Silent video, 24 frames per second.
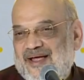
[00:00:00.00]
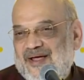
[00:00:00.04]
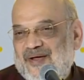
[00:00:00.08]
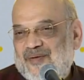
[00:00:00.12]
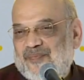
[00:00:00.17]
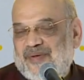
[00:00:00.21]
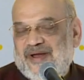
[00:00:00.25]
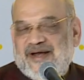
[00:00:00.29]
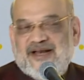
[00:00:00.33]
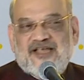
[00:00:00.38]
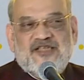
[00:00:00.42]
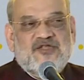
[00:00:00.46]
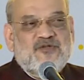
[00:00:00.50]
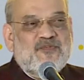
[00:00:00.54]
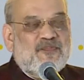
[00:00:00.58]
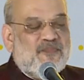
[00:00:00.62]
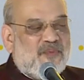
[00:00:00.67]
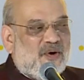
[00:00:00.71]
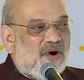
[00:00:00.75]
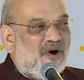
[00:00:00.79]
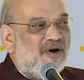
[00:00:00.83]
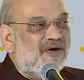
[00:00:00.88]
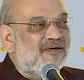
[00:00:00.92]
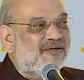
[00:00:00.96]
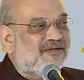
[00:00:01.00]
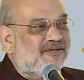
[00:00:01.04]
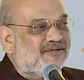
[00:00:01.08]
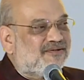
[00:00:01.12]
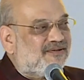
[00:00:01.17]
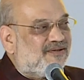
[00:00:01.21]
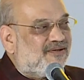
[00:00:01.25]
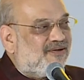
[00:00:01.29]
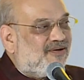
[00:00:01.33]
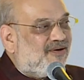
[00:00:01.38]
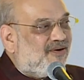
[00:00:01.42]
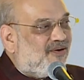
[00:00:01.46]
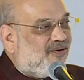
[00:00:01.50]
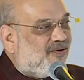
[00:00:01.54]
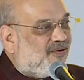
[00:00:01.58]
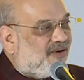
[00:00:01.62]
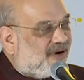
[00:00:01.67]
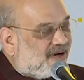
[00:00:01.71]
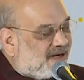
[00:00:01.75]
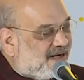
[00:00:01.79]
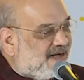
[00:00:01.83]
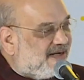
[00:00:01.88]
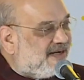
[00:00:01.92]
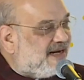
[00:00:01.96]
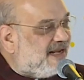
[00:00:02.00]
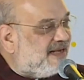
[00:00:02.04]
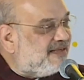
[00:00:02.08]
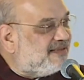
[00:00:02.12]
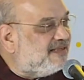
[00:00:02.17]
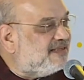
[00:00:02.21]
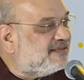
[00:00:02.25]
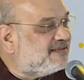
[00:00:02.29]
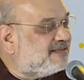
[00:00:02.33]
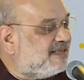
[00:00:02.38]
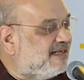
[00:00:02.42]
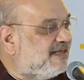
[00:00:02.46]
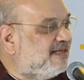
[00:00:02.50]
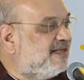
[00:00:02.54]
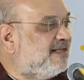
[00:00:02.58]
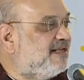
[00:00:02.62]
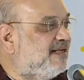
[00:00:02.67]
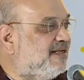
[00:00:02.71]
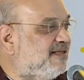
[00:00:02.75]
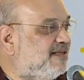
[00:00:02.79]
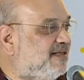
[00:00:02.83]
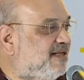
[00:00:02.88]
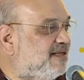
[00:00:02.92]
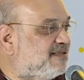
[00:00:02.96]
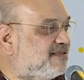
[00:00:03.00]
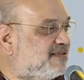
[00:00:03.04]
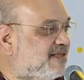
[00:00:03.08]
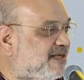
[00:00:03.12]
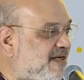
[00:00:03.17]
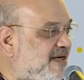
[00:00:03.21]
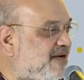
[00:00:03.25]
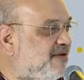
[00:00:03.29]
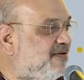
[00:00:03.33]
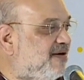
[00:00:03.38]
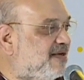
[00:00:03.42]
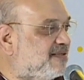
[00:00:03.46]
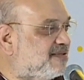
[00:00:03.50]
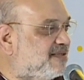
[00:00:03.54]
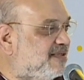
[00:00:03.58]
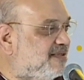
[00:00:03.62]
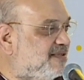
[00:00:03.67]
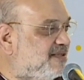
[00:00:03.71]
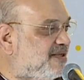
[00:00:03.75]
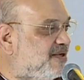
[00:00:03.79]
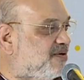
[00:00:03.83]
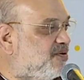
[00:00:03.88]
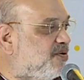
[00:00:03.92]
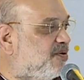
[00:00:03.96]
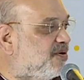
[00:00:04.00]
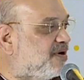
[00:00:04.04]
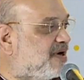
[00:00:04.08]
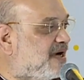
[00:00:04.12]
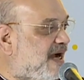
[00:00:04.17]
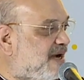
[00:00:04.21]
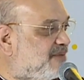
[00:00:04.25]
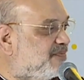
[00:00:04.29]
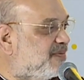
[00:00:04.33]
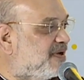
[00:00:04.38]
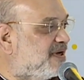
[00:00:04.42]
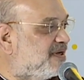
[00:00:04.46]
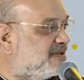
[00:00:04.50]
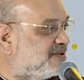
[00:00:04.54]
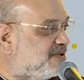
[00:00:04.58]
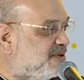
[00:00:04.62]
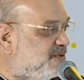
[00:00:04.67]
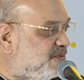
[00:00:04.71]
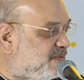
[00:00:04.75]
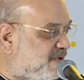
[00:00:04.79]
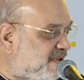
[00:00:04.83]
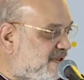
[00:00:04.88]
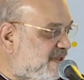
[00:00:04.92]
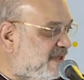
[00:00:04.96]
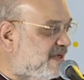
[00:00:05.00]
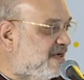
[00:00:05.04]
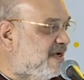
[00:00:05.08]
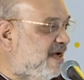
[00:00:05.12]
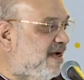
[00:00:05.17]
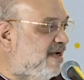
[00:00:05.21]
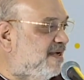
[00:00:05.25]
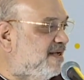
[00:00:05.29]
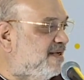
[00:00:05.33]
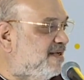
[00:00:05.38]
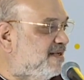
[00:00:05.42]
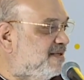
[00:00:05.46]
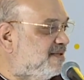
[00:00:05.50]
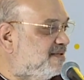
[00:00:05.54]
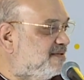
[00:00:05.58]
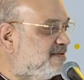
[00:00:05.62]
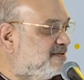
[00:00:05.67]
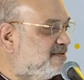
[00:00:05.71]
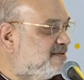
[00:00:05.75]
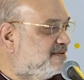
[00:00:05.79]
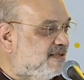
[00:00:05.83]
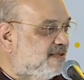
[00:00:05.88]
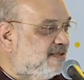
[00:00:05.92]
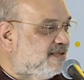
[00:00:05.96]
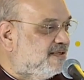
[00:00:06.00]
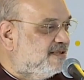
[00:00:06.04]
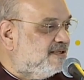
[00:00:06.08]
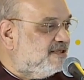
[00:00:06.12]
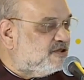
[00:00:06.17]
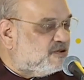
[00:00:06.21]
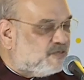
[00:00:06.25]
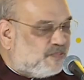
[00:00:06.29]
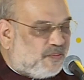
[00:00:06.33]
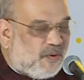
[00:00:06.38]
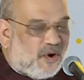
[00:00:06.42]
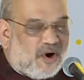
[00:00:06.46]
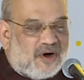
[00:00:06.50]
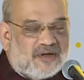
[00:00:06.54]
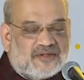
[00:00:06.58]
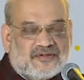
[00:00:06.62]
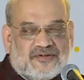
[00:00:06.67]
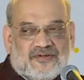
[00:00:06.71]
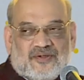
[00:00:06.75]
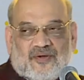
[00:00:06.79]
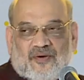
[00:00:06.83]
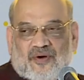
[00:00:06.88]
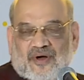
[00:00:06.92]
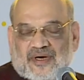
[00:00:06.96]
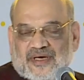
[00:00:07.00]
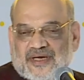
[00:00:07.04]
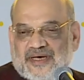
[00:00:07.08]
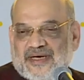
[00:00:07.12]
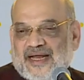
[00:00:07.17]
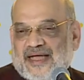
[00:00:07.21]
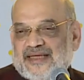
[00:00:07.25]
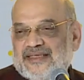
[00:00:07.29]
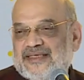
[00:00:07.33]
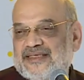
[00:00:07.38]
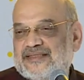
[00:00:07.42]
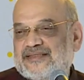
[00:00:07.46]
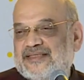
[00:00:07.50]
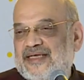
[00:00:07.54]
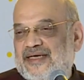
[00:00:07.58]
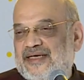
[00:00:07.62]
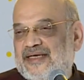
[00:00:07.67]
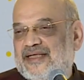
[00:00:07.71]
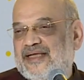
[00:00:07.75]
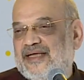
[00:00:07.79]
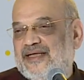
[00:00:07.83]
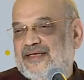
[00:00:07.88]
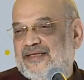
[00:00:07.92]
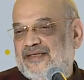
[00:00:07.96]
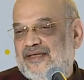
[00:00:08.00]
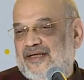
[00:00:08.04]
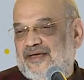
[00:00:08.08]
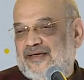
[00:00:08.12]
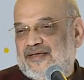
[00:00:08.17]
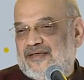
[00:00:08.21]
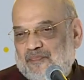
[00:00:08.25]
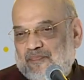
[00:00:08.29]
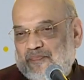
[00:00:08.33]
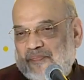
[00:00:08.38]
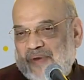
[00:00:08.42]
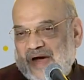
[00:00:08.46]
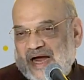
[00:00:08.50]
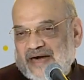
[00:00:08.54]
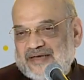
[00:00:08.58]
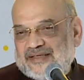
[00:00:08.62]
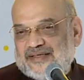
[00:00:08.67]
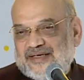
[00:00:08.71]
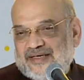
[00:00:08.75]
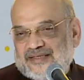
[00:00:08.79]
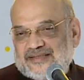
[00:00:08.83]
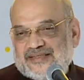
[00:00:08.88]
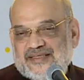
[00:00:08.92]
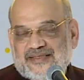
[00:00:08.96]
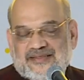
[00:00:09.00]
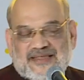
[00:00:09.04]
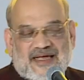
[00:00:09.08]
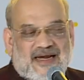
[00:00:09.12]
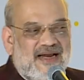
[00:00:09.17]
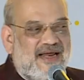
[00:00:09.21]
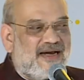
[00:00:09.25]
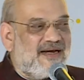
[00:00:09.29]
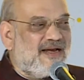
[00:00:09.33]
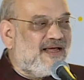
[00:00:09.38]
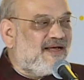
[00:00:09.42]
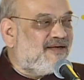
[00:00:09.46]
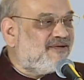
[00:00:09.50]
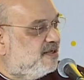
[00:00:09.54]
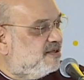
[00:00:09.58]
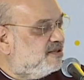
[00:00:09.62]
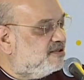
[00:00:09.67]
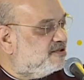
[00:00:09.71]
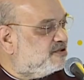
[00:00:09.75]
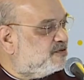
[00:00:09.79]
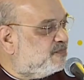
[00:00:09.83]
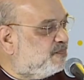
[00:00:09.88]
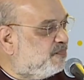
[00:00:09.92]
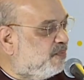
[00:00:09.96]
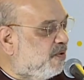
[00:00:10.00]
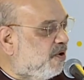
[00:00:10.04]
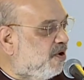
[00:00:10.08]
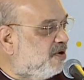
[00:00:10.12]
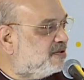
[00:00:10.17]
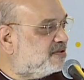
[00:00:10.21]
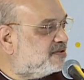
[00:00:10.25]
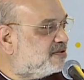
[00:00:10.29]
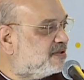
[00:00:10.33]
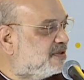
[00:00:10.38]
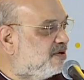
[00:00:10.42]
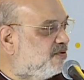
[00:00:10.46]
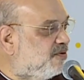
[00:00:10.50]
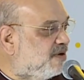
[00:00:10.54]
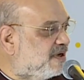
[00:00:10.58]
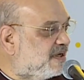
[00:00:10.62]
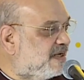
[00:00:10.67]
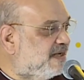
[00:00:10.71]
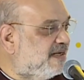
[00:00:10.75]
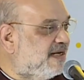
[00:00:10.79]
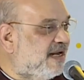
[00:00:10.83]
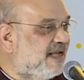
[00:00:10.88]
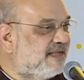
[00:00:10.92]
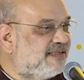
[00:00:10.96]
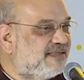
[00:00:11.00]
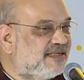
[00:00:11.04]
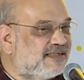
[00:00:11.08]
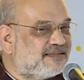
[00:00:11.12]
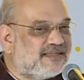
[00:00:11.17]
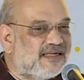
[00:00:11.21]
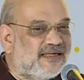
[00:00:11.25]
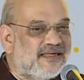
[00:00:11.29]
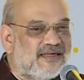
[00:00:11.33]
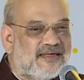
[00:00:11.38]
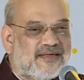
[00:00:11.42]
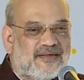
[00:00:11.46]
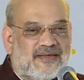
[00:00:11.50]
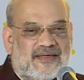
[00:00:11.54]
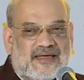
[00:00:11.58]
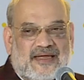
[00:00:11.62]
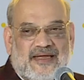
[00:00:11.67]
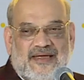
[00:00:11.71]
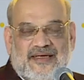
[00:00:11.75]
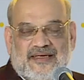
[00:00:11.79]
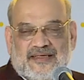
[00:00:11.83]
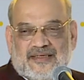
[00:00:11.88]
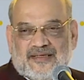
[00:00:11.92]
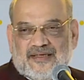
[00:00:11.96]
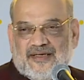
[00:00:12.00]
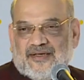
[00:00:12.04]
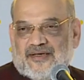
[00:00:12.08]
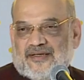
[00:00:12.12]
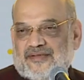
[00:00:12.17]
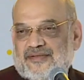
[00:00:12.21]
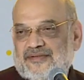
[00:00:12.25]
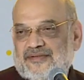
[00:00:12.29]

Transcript: मैंने स्पॉट ऑर्गेनाइजेशन के अंदर श्रीनिवासन जी को काम करते हुए देखा है स्पोर्ट्स ऑर्गेनाइजेशन के अंदर पारदर्शिता लाना स्पोर्ट्स ऑर्गेनाइजेशन के अंदर